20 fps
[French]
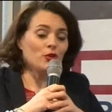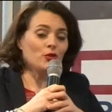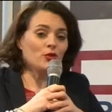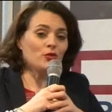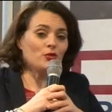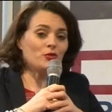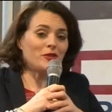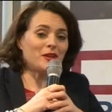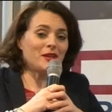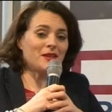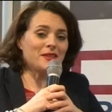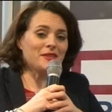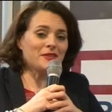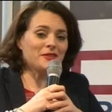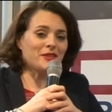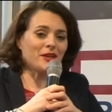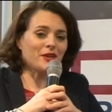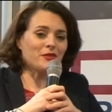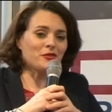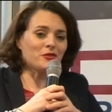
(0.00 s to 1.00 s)
nouvelle
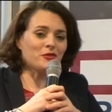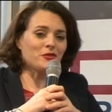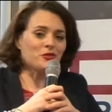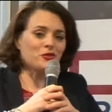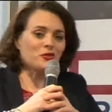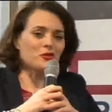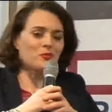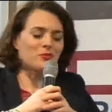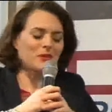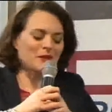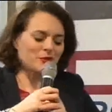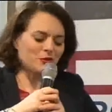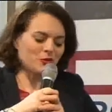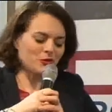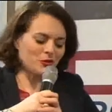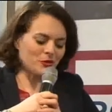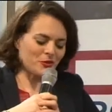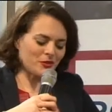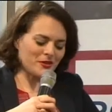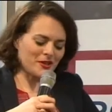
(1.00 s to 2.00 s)
interview sur le
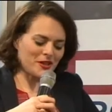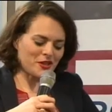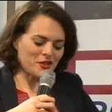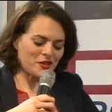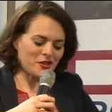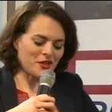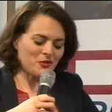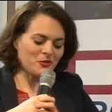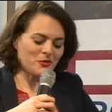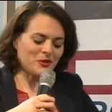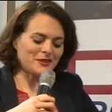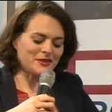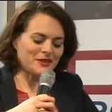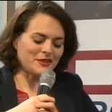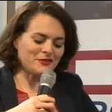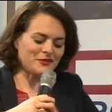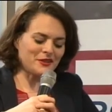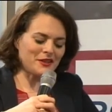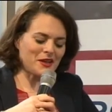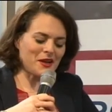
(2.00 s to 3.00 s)
plateau d'Acheter Louer
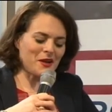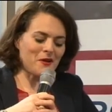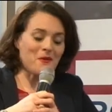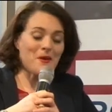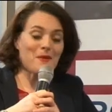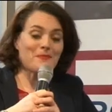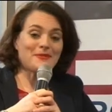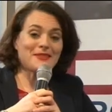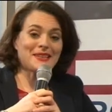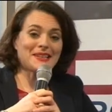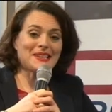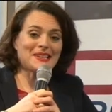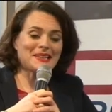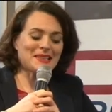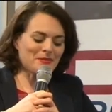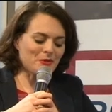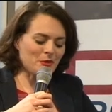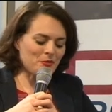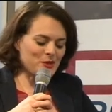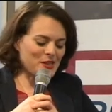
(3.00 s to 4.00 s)
TV, la web télé
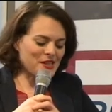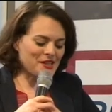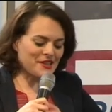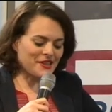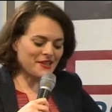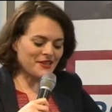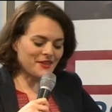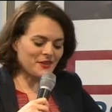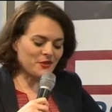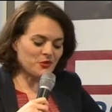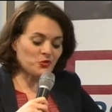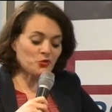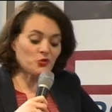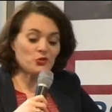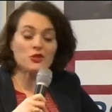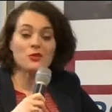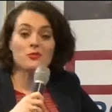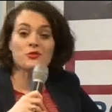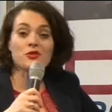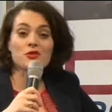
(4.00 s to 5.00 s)
de l'immobilier. Nous
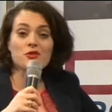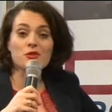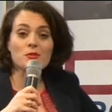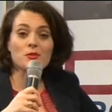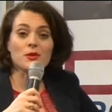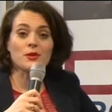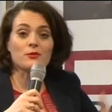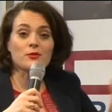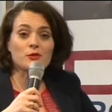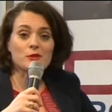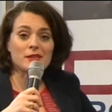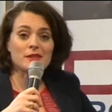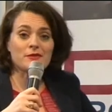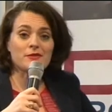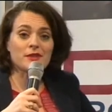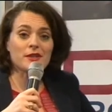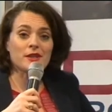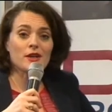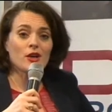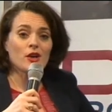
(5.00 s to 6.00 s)
sommes ensemble, comme vous le
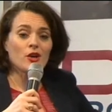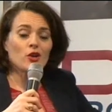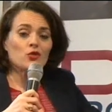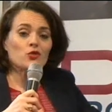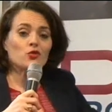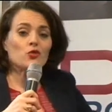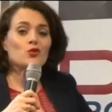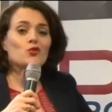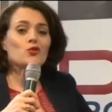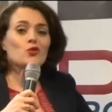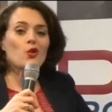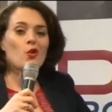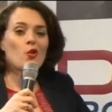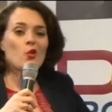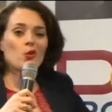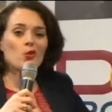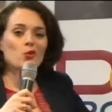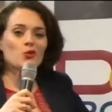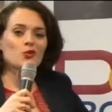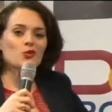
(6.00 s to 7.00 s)
savez, tout au
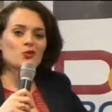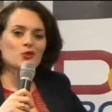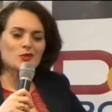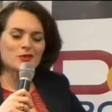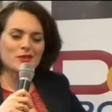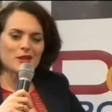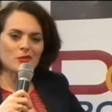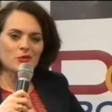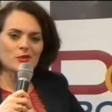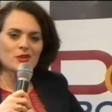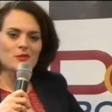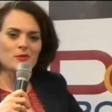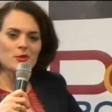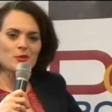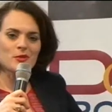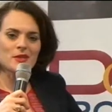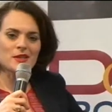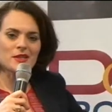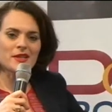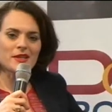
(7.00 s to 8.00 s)
long de ce salon de
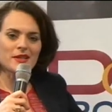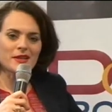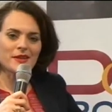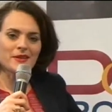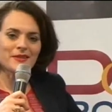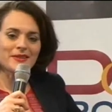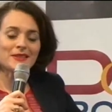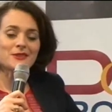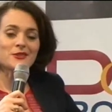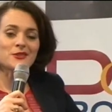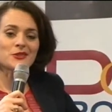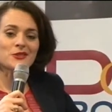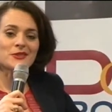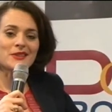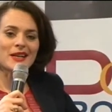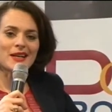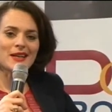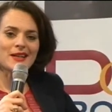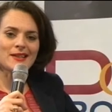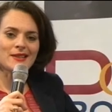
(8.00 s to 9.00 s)
l'immobilier
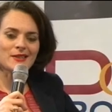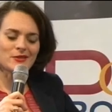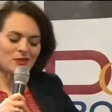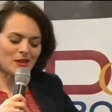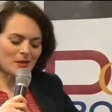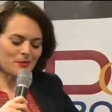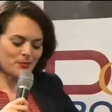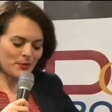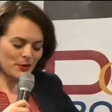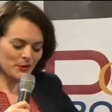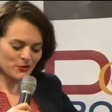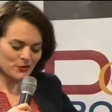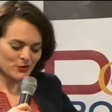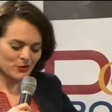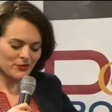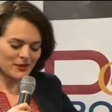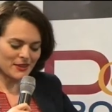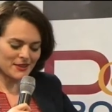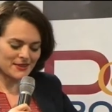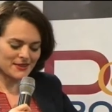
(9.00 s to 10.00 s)
national de la Porte
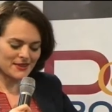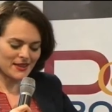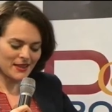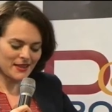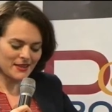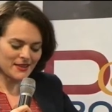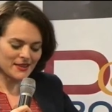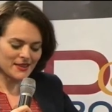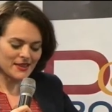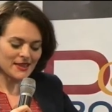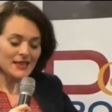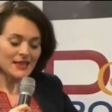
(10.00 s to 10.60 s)
de Versailles.